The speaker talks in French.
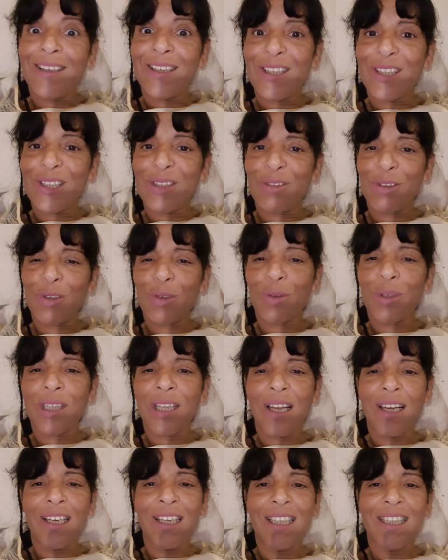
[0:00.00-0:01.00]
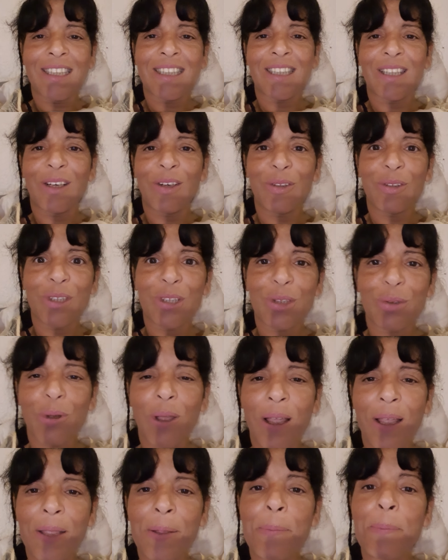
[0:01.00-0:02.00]
Je vous souhaite une excellente
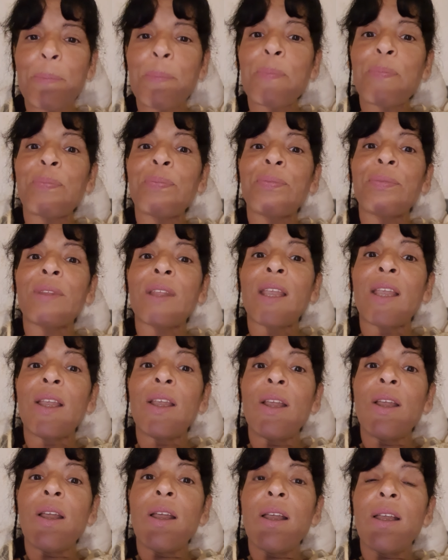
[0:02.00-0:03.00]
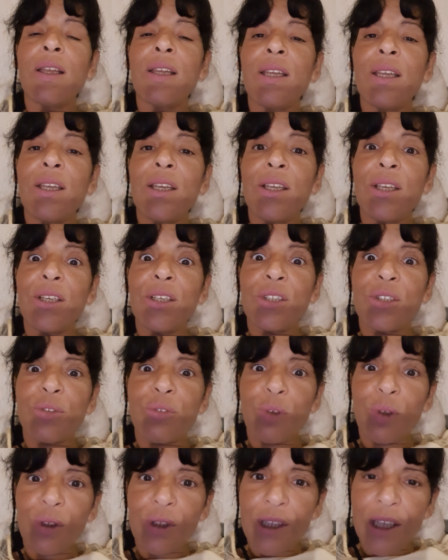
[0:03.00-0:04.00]
soirée. Et je
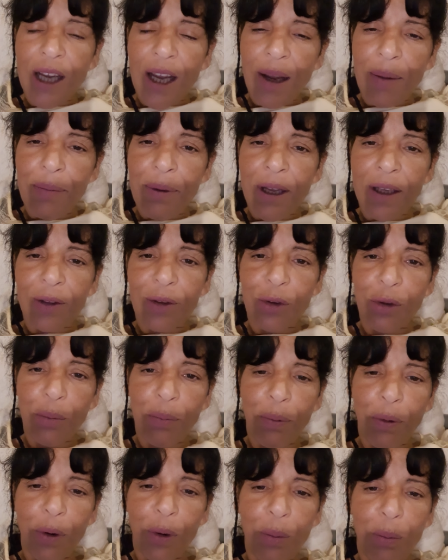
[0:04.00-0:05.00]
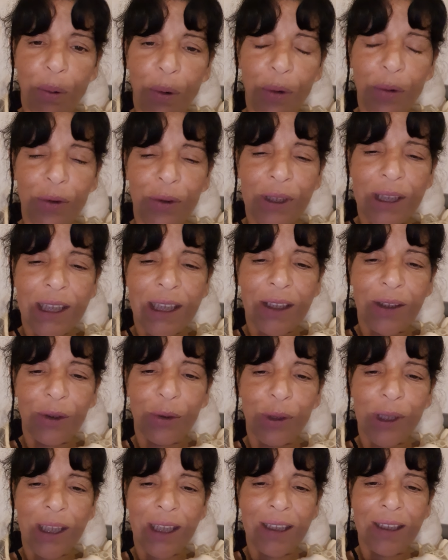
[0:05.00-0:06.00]
vous le dis à bientôt pour le pronostic
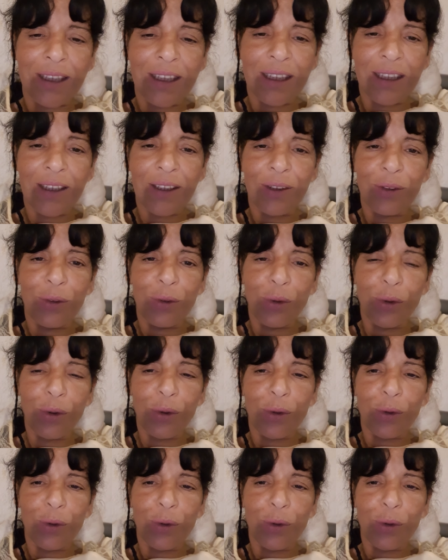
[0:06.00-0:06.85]
de Kinti de